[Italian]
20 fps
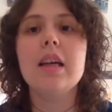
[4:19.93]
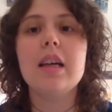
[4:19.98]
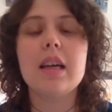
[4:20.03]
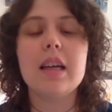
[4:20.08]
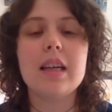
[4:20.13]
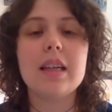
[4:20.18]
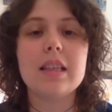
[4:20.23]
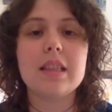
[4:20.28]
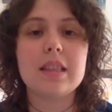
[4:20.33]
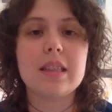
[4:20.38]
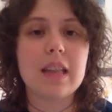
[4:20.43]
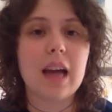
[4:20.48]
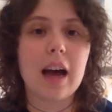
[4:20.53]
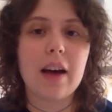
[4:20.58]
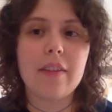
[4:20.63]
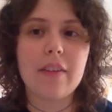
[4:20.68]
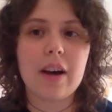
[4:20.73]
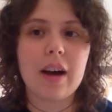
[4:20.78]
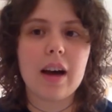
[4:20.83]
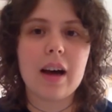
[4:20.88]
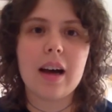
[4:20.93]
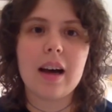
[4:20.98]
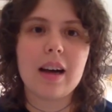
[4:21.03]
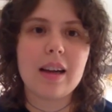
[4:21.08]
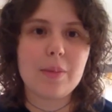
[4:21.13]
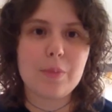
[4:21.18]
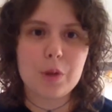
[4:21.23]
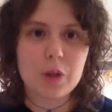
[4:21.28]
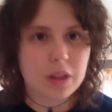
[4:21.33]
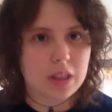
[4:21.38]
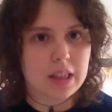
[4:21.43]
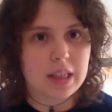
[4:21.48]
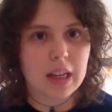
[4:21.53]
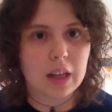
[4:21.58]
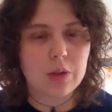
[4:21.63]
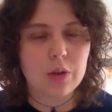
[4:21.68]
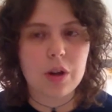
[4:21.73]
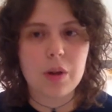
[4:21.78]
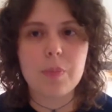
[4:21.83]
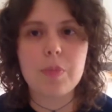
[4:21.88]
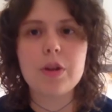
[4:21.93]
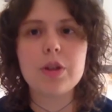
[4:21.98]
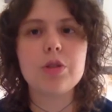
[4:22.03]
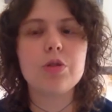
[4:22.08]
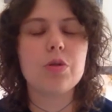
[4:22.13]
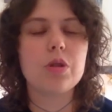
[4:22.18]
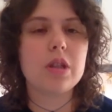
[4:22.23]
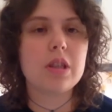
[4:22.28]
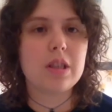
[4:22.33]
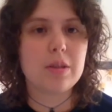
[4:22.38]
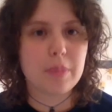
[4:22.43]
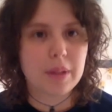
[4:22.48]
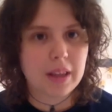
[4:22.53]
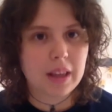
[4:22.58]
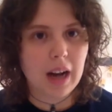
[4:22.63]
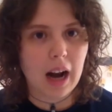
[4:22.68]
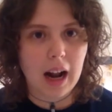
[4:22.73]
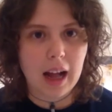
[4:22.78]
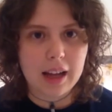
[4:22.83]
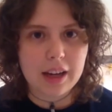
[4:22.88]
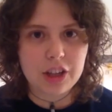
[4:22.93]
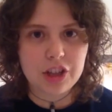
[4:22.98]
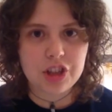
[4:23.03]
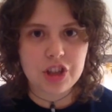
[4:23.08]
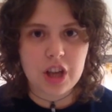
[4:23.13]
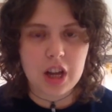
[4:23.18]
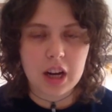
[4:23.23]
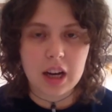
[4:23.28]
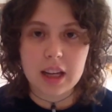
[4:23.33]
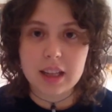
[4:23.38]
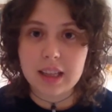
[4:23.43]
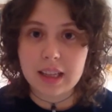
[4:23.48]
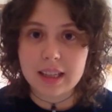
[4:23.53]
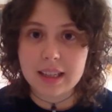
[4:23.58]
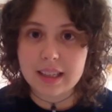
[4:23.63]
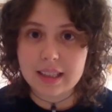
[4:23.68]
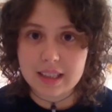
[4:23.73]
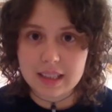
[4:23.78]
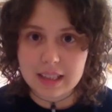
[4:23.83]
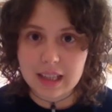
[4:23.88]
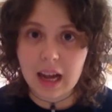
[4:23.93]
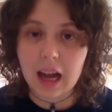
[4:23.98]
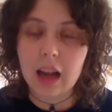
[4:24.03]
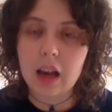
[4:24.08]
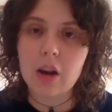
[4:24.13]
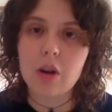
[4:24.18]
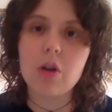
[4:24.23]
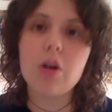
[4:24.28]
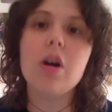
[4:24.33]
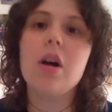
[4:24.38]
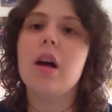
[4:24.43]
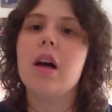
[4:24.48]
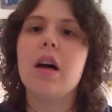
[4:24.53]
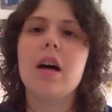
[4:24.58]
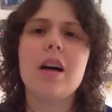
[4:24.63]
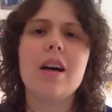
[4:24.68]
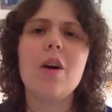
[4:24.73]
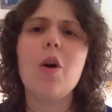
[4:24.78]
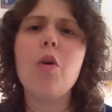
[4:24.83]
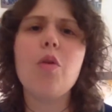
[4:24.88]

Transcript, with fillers: eh, stava ipnotizzando le persone si metterà alla ricerca del cristallo eh,